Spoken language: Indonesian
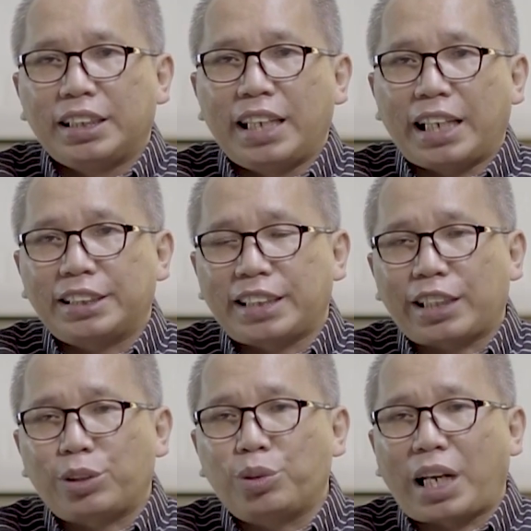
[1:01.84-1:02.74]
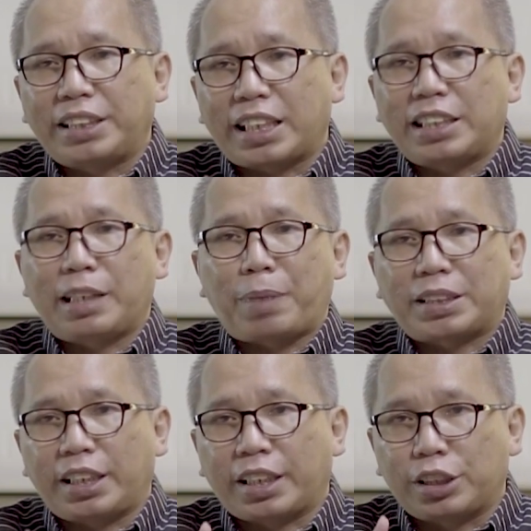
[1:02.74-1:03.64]
dari satu raja-raja
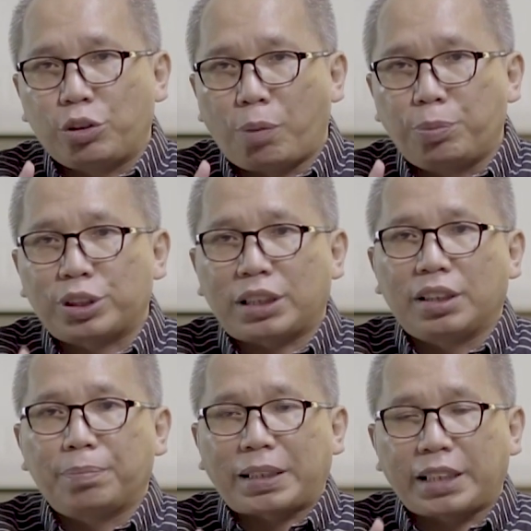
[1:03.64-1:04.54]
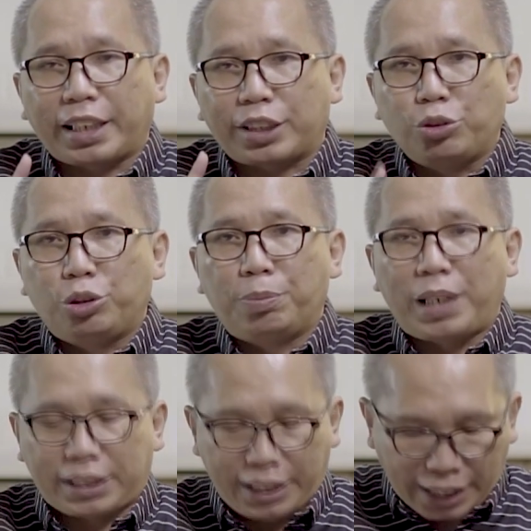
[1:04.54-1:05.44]
pasal yang ke-20 pasal yang
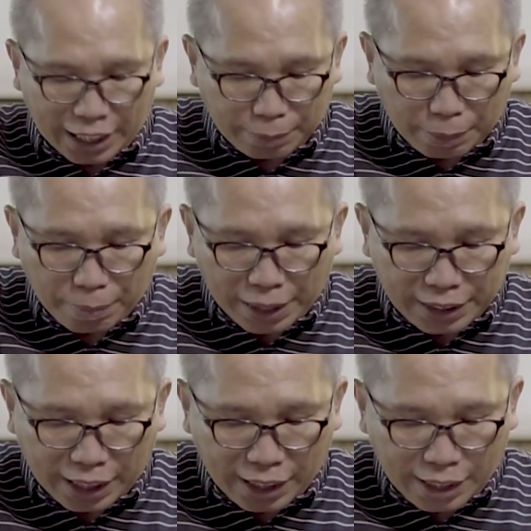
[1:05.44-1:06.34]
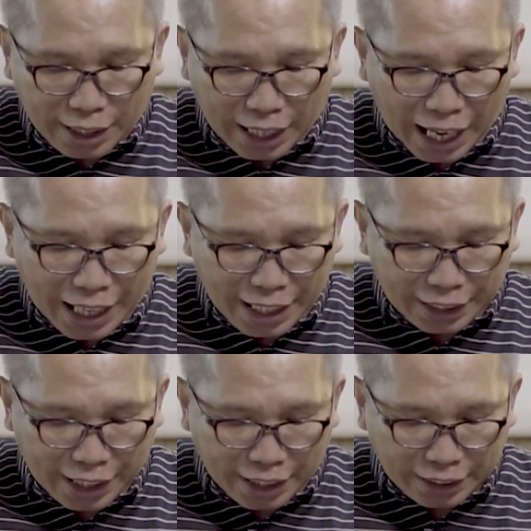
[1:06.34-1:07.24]
ke-17 kita akan membaca
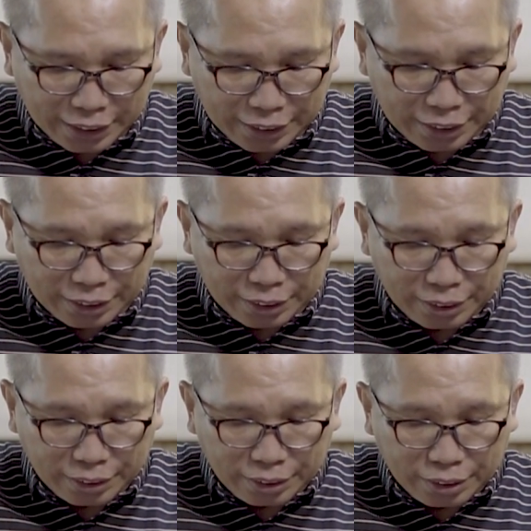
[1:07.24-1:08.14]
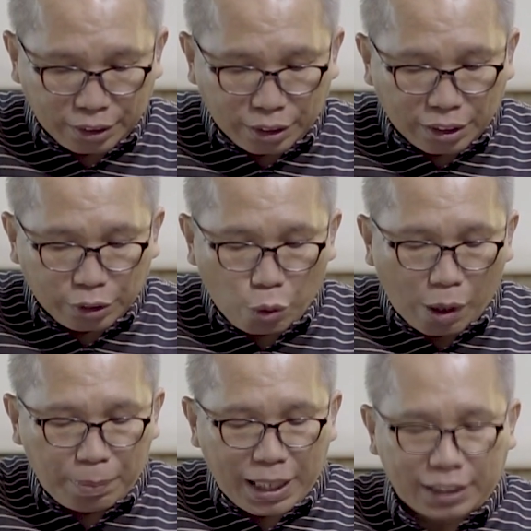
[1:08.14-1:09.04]
ayat yang
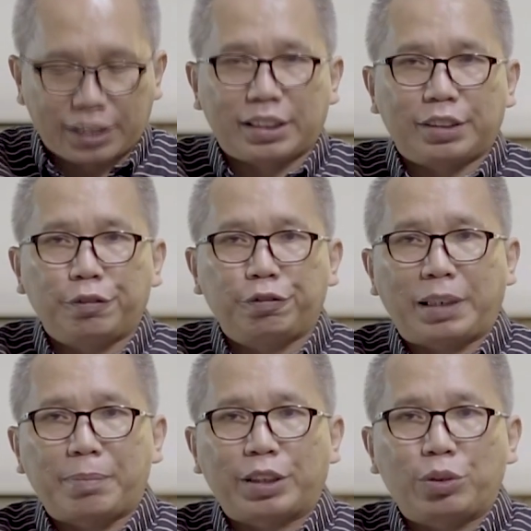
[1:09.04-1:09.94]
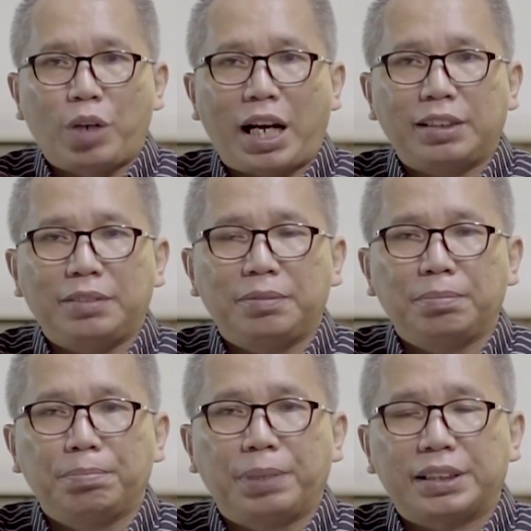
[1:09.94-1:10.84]
ke-12 firman Tuhan
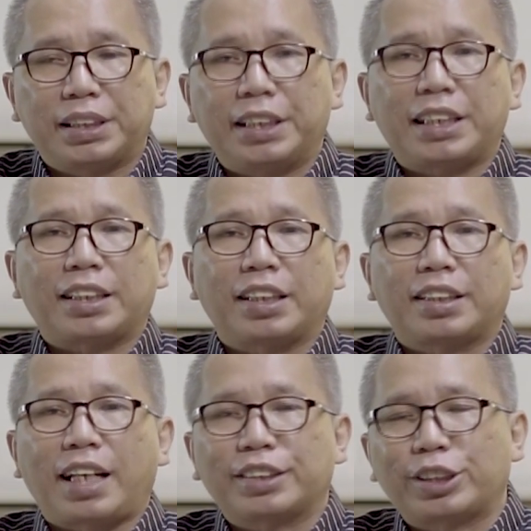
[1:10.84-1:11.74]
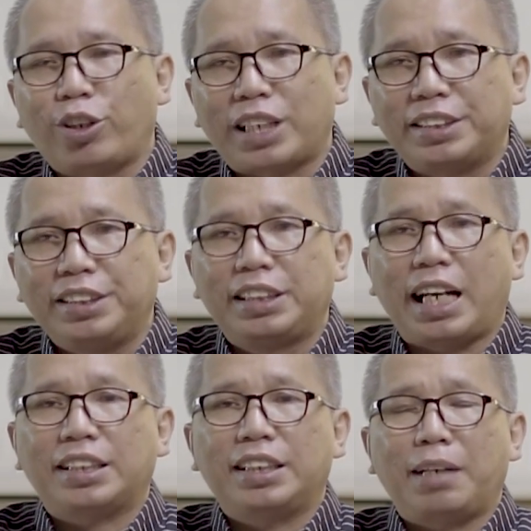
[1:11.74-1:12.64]
bercerita tentang seorang
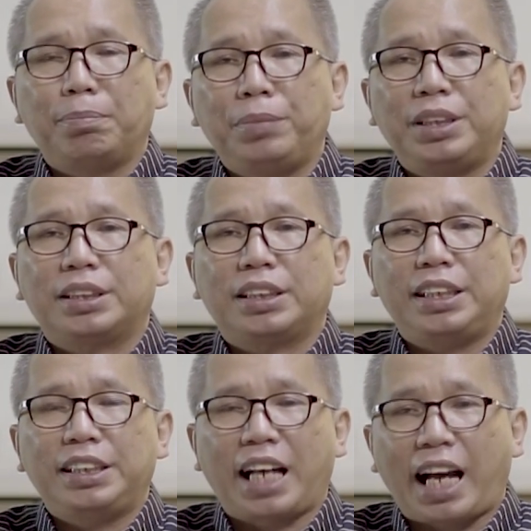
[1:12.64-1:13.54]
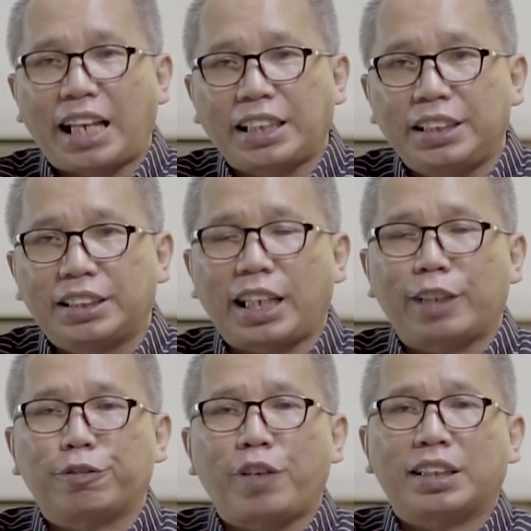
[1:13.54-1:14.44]
janda miskin yang ada di
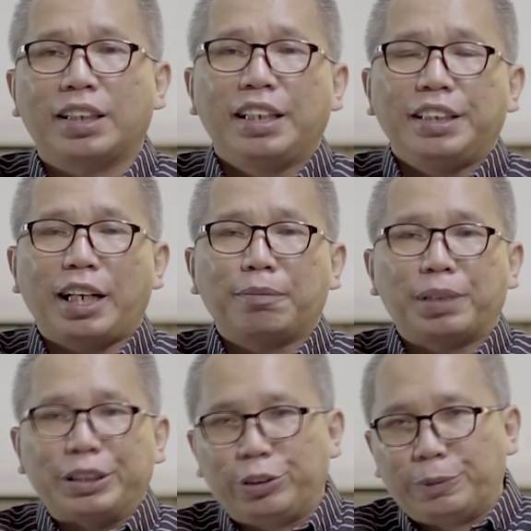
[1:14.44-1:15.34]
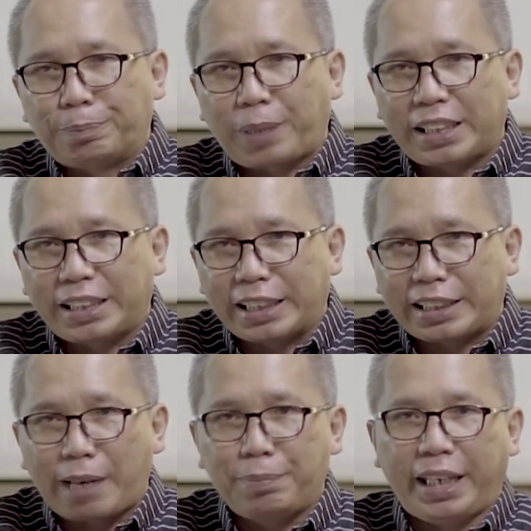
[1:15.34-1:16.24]
Sarfat yang berjumpa
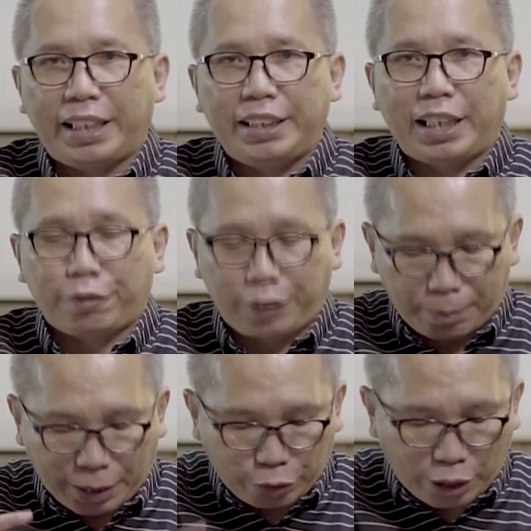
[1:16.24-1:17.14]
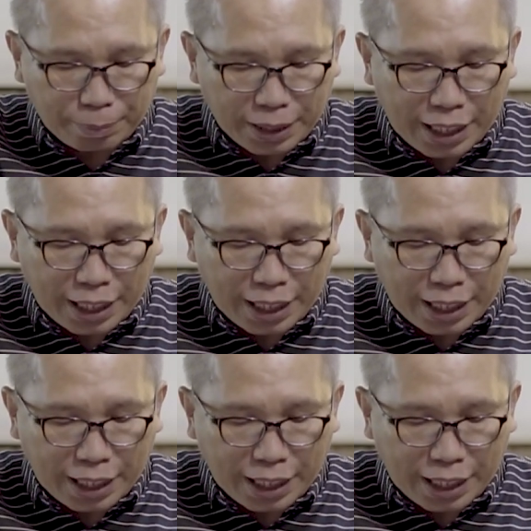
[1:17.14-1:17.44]
dengan Nabi Elia. Firman Tuhan